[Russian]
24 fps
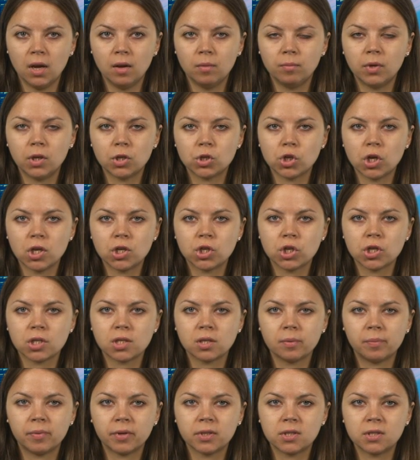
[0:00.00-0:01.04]
Ближайшее
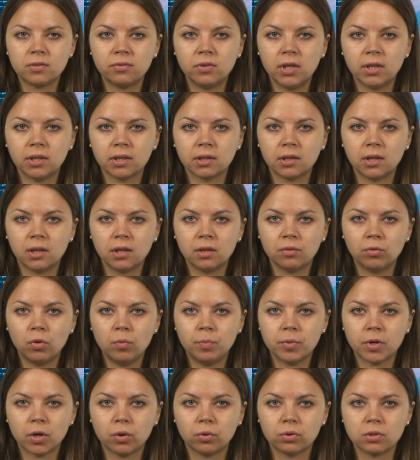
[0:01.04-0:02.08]
сопротивление для него
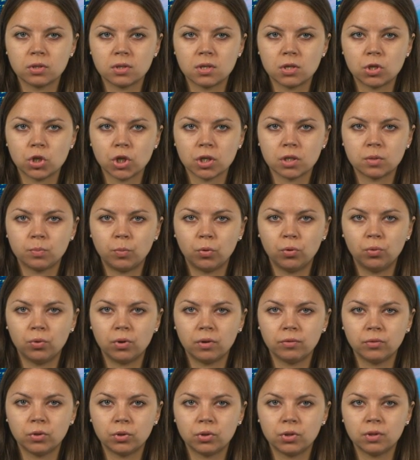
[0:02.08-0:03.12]
проходит сейчас по
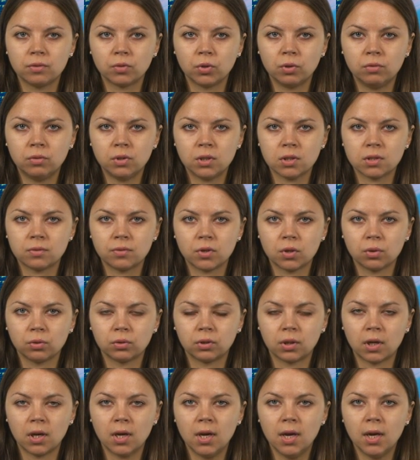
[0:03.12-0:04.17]
уровню дневного
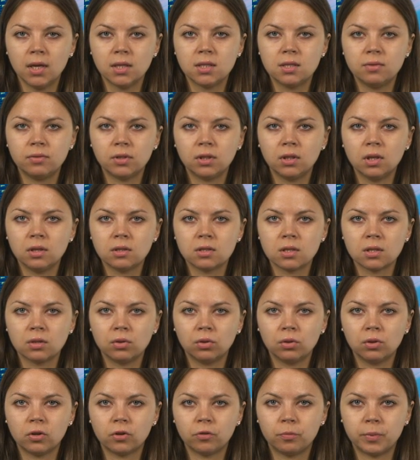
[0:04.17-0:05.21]
разворота 19
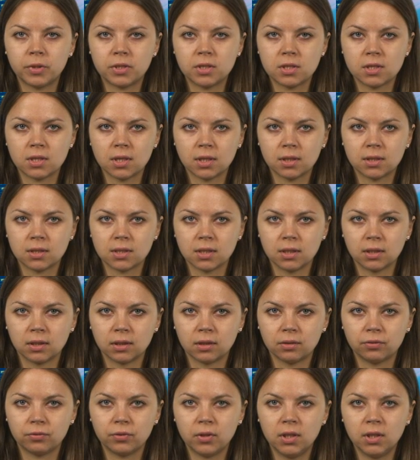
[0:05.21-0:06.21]
долларов 50 центов.